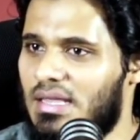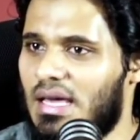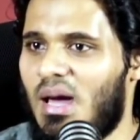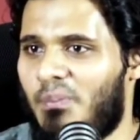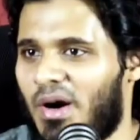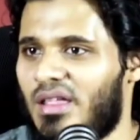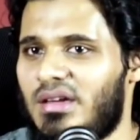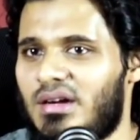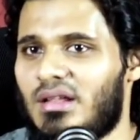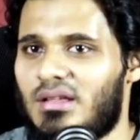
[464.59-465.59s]
இதே பழி
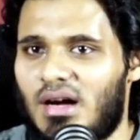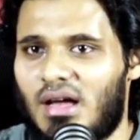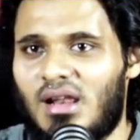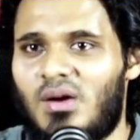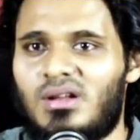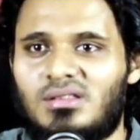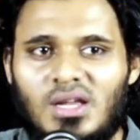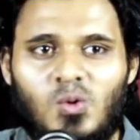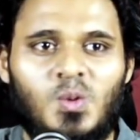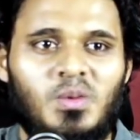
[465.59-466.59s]
தீர்க்கிறதுக்கு
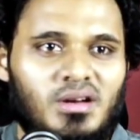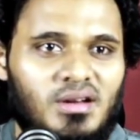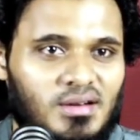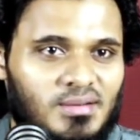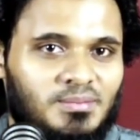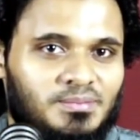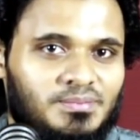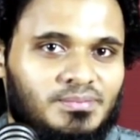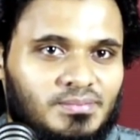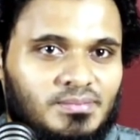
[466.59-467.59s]
அல்லாவிடத்திலே உரிமை இருக்குது
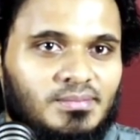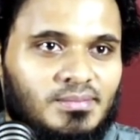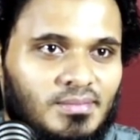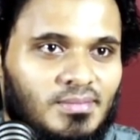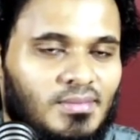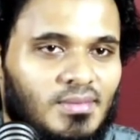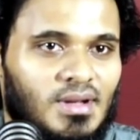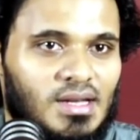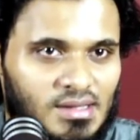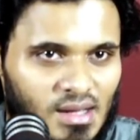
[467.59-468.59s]

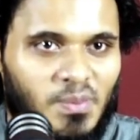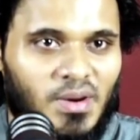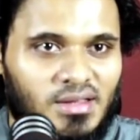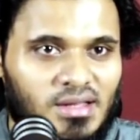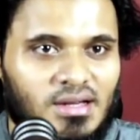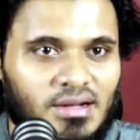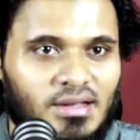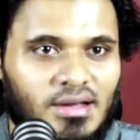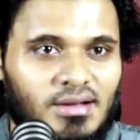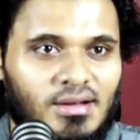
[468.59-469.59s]
இதே பழி
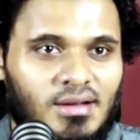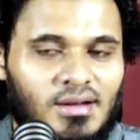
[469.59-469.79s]
தீர்க்கிறதுக்கு